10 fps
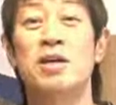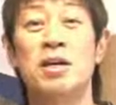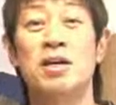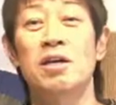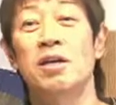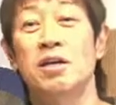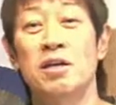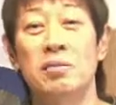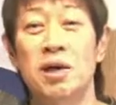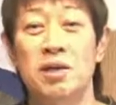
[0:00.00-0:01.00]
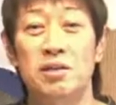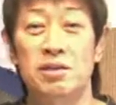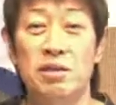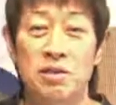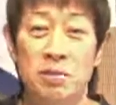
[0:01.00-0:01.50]
えー、まあ
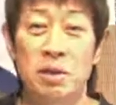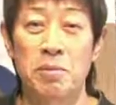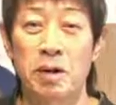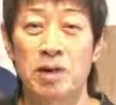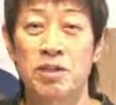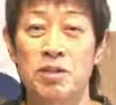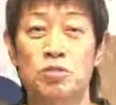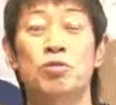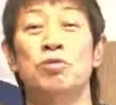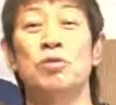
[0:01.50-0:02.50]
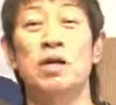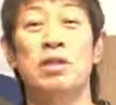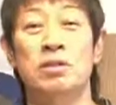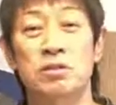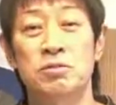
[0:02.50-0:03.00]
言ってみれば祖と言わ
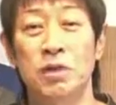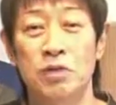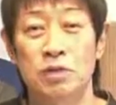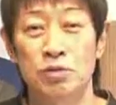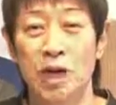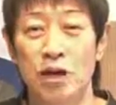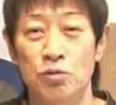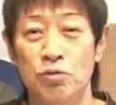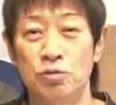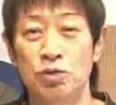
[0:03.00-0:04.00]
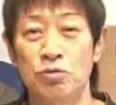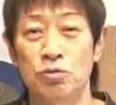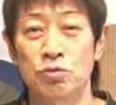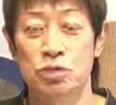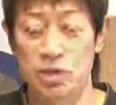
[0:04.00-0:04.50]
れている加納治五
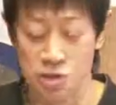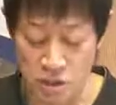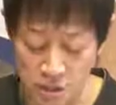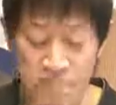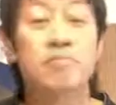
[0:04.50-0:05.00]
郎先生